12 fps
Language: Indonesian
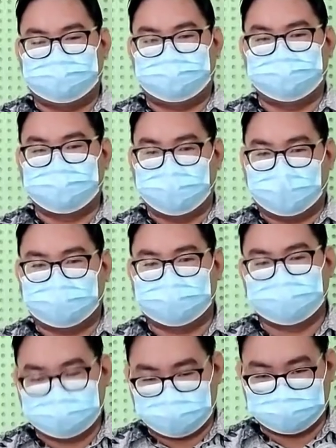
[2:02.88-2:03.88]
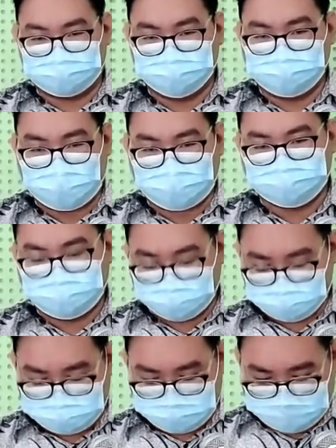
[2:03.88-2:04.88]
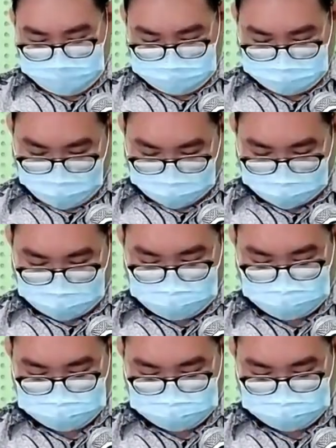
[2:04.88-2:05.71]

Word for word: pujian, yaitu Mazmur ziarah.